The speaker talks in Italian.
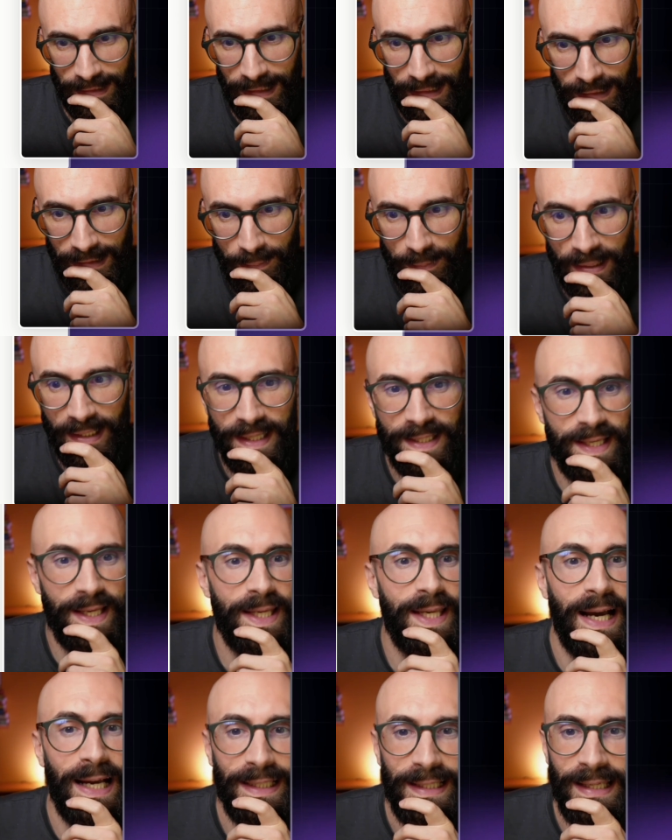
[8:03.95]
eh, perché se
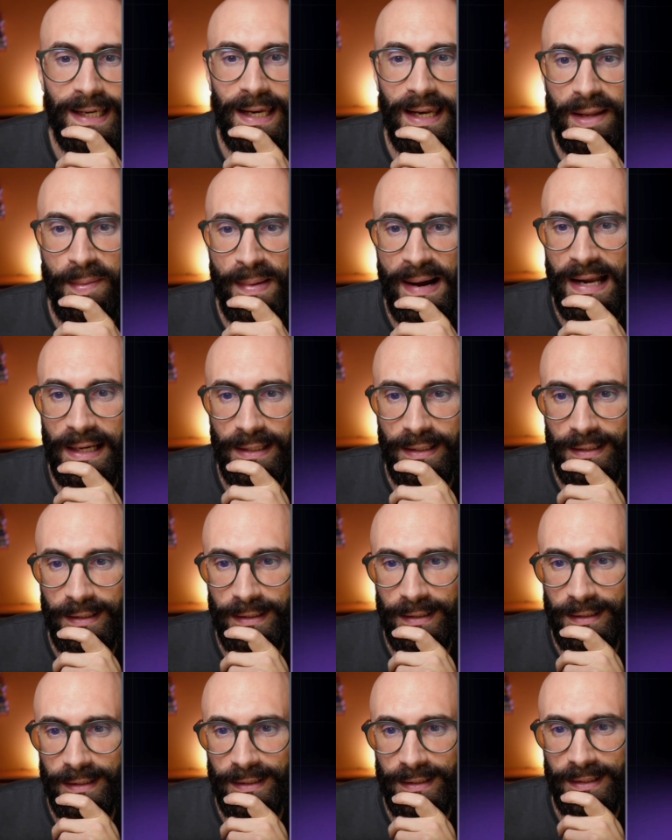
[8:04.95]
cade nelle
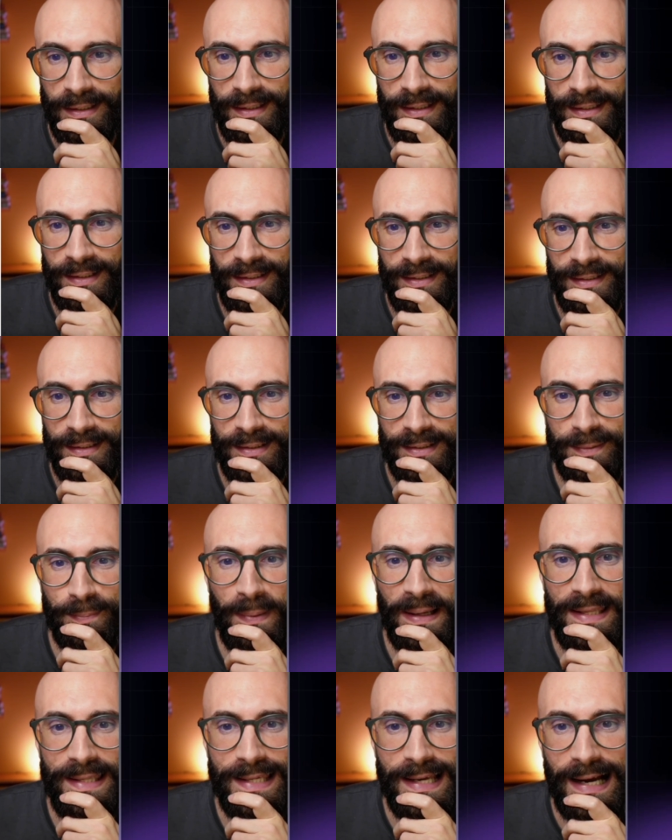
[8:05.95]
mani
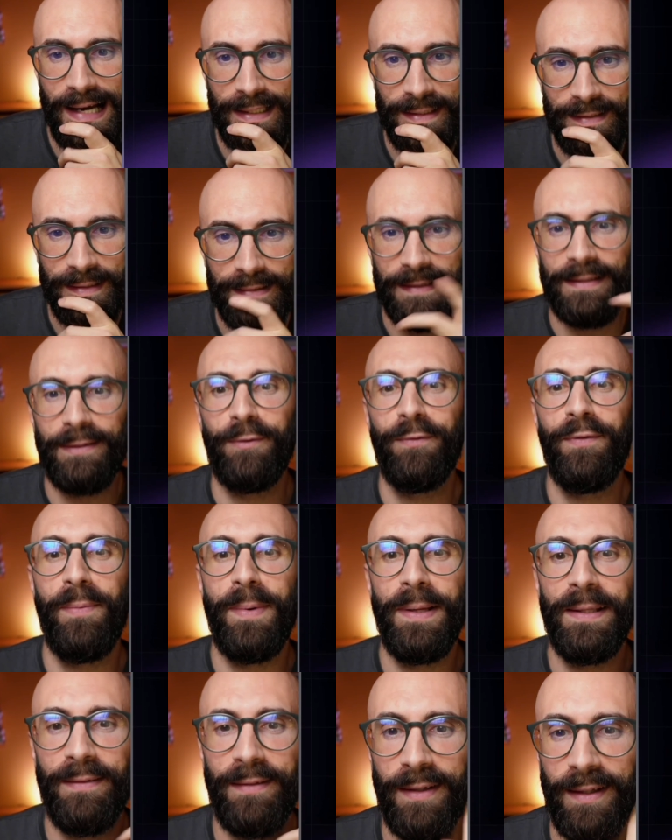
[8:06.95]
sbagliate,
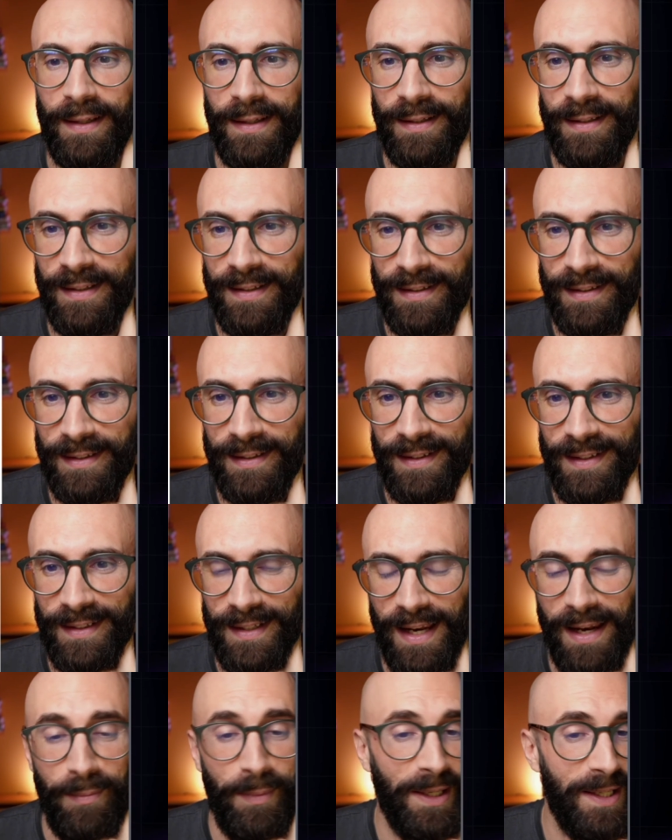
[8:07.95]
ovviamente
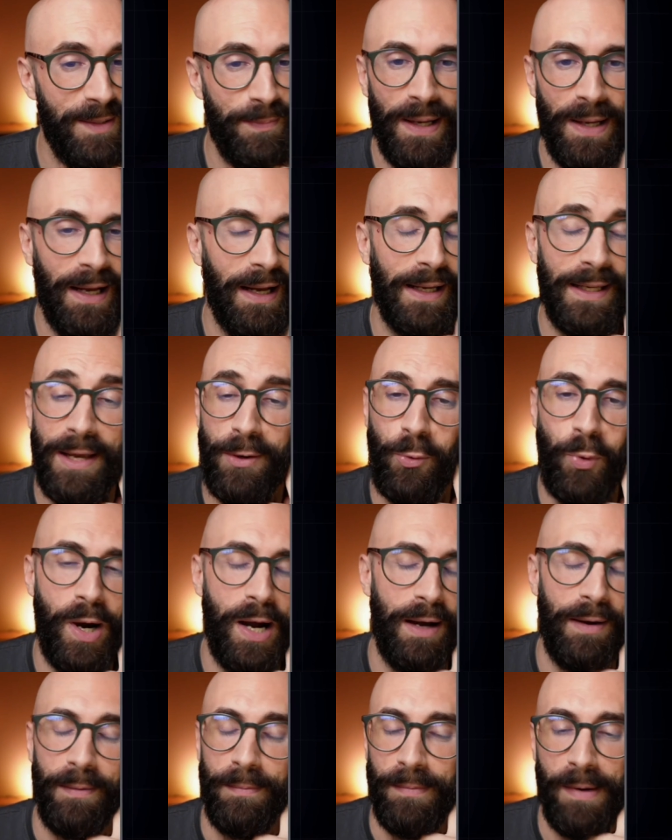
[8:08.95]
nelle mani sbagliate, anche
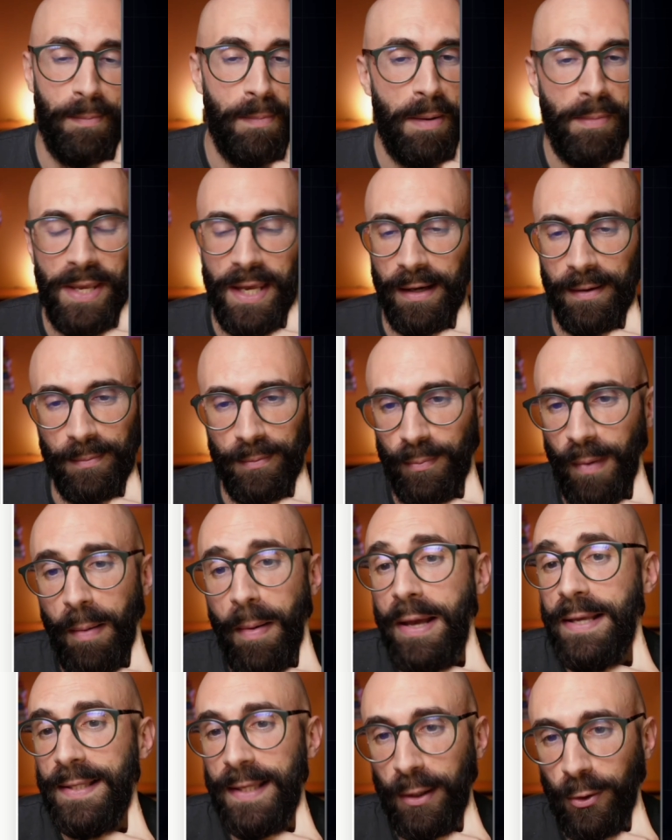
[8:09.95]
qua, mamma mia,
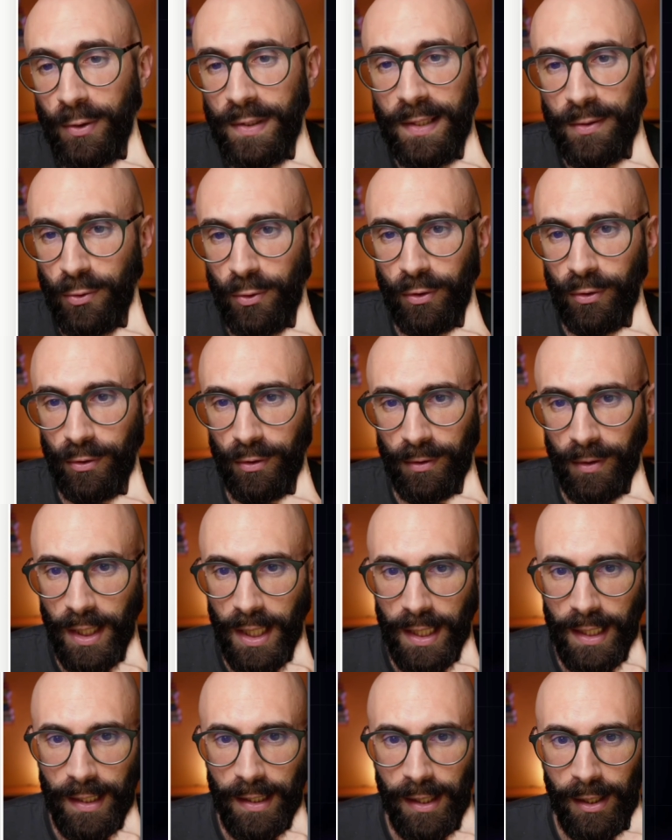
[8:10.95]
vabbè, queste cose sono
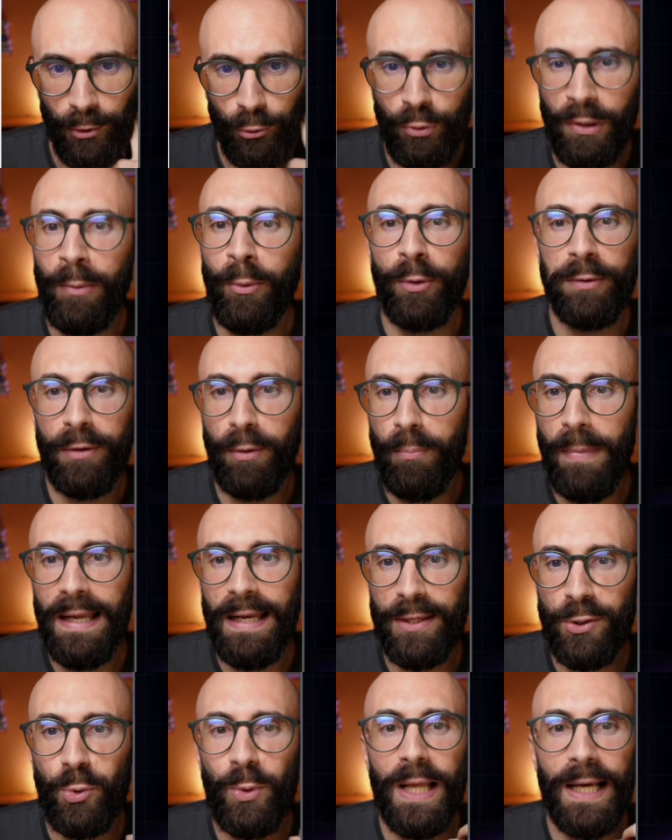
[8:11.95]
tutte molto
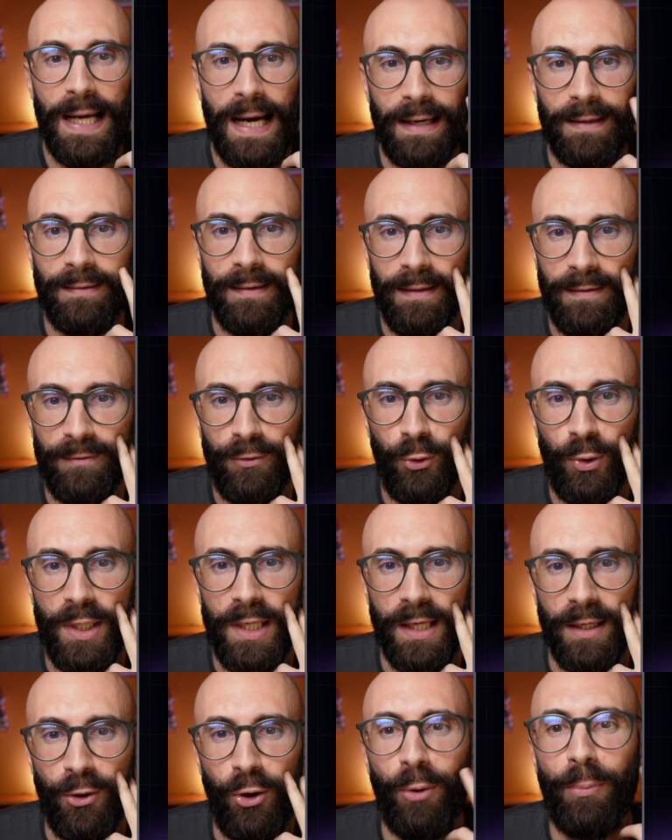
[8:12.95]
belle sulla carta in
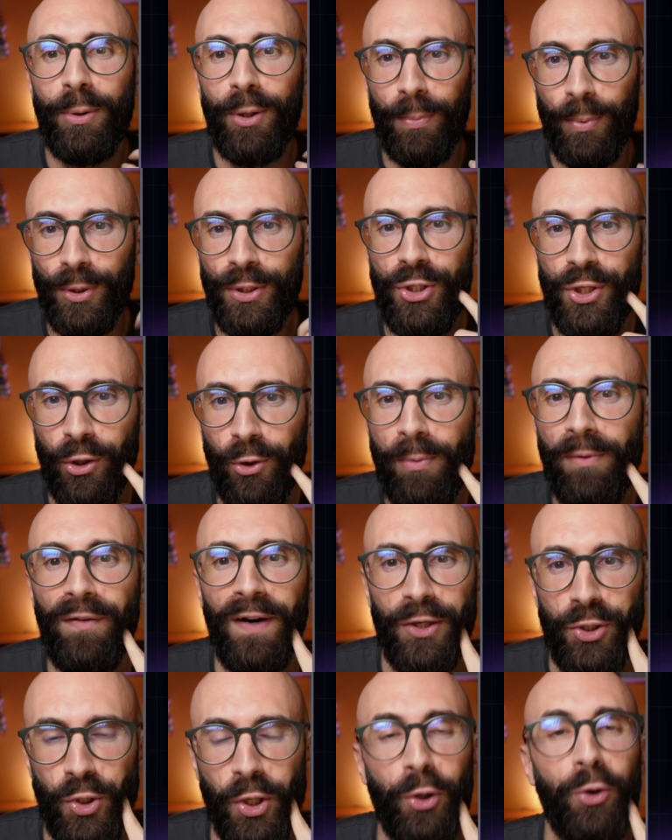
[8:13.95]
teoria, no? Però poi dici come
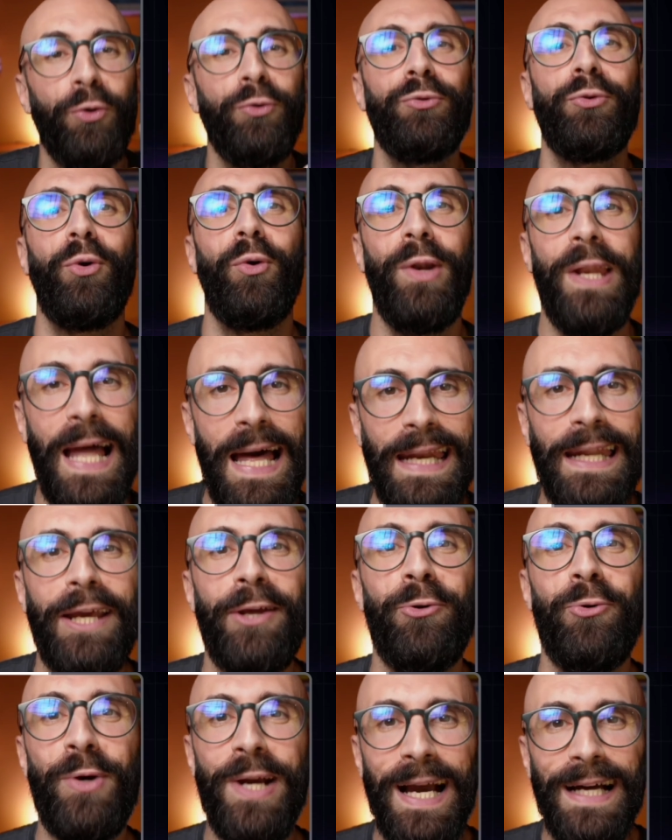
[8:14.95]
faccio a controllare
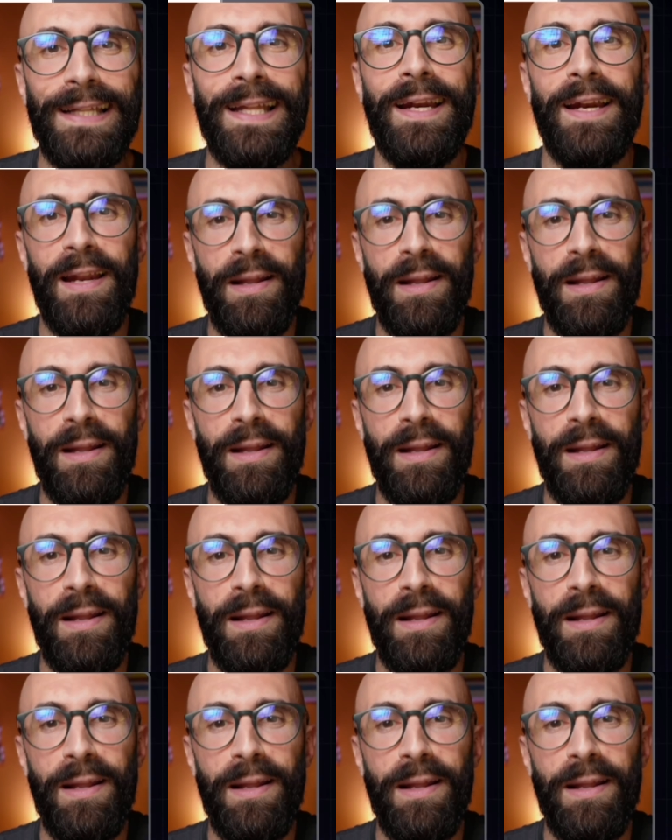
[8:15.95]
che non cade